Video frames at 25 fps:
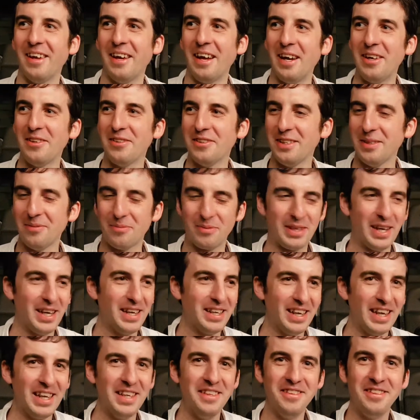Also ich habe
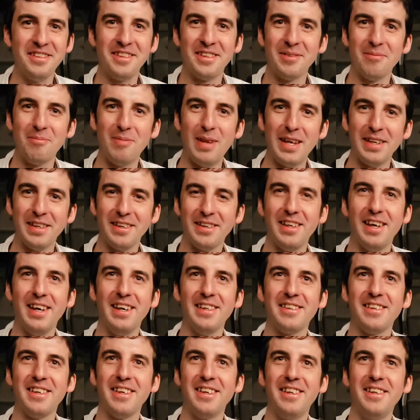keinen einzigen Platten
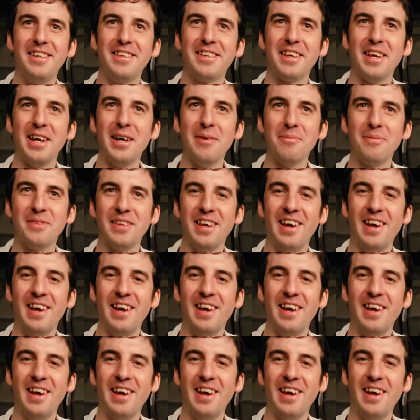tatsächlich gehabt.